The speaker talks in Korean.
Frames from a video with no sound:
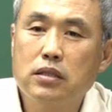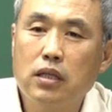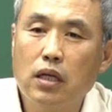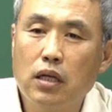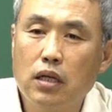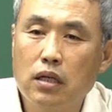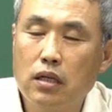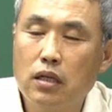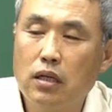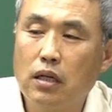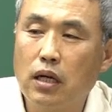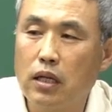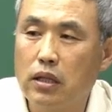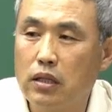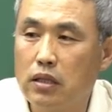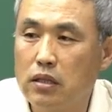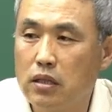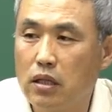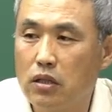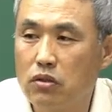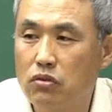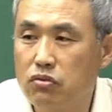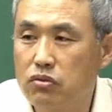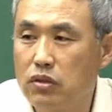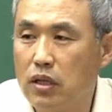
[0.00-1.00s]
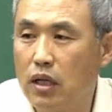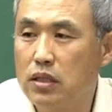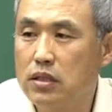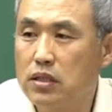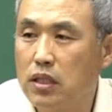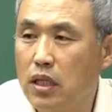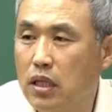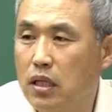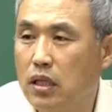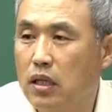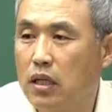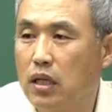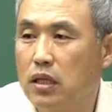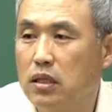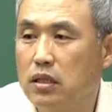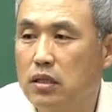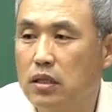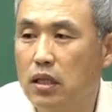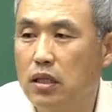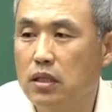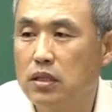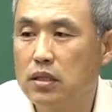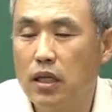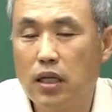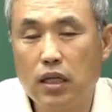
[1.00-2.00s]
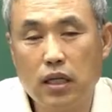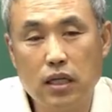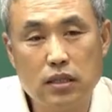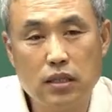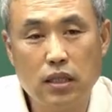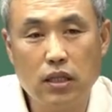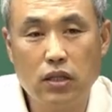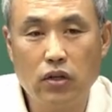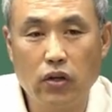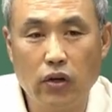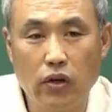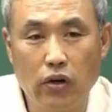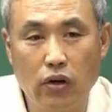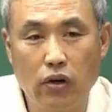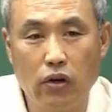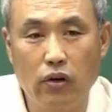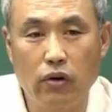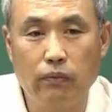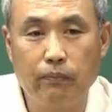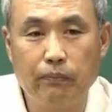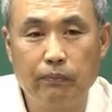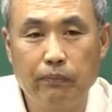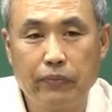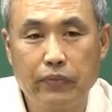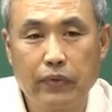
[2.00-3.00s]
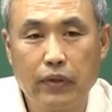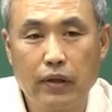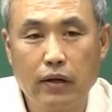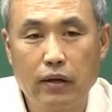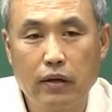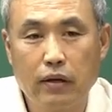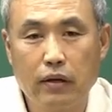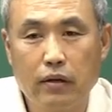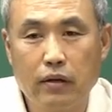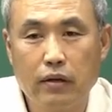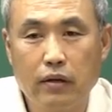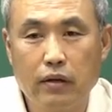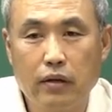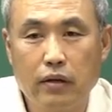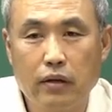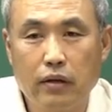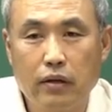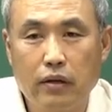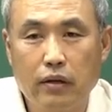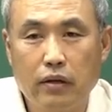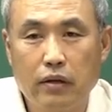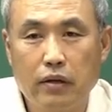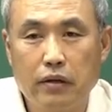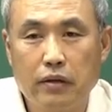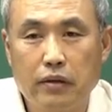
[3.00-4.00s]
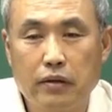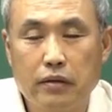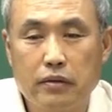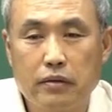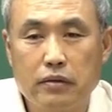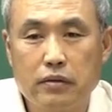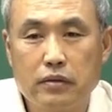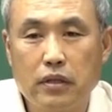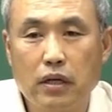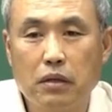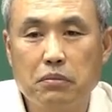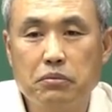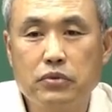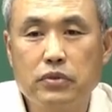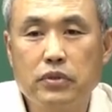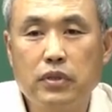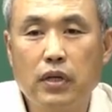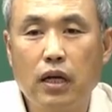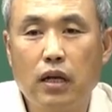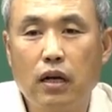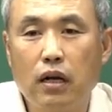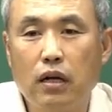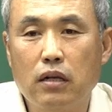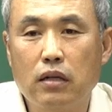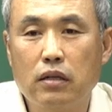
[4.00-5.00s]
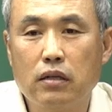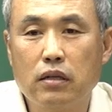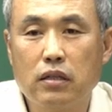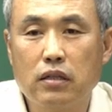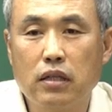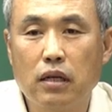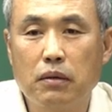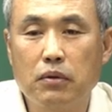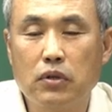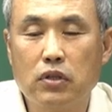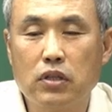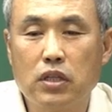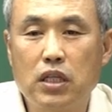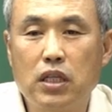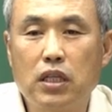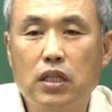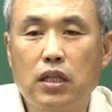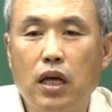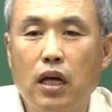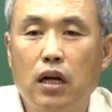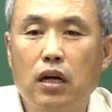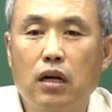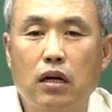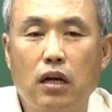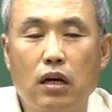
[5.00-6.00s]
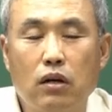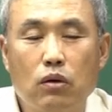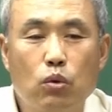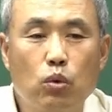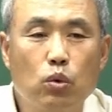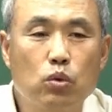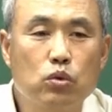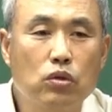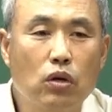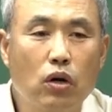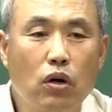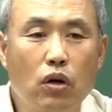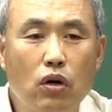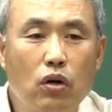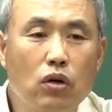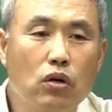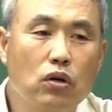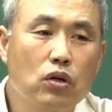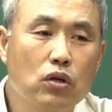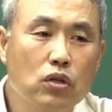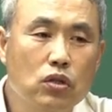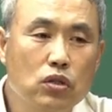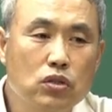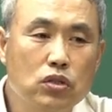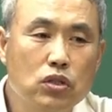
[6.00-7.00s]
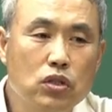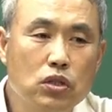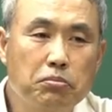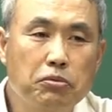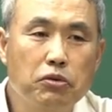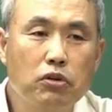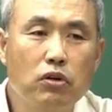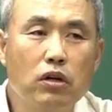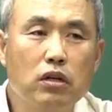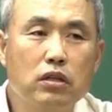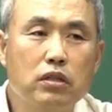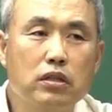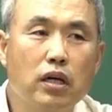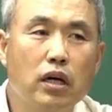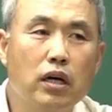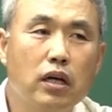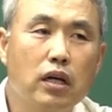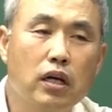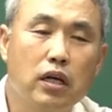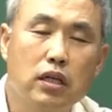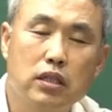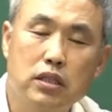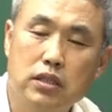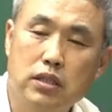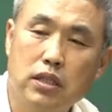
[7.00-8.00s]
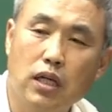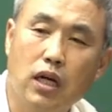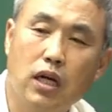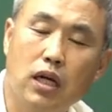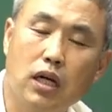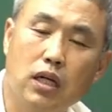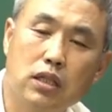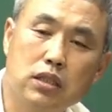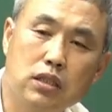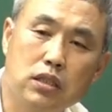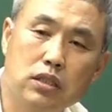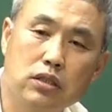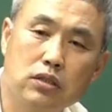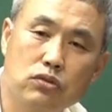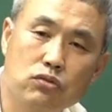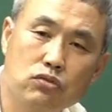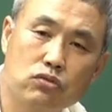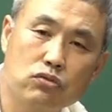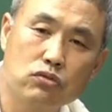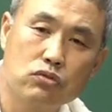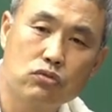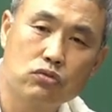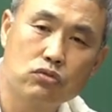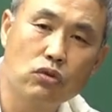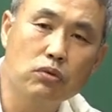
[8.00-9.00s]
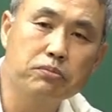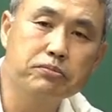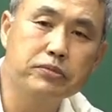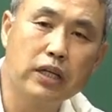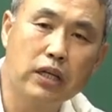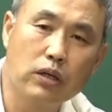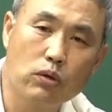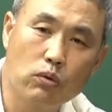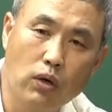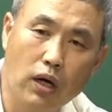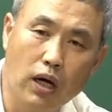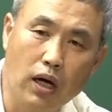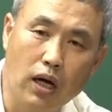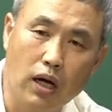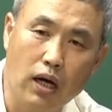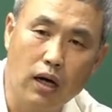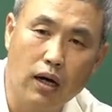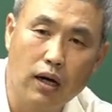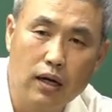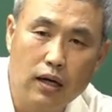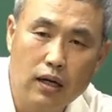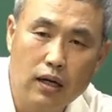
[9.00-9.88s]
차이를 갖느냐, 두 달 차이를 갖느냐의 차이가 생겨요. 제가 무슨 얘기를 하려고 하냐면, 기대를 갖고서 11월 달에 시작하시는 수험생과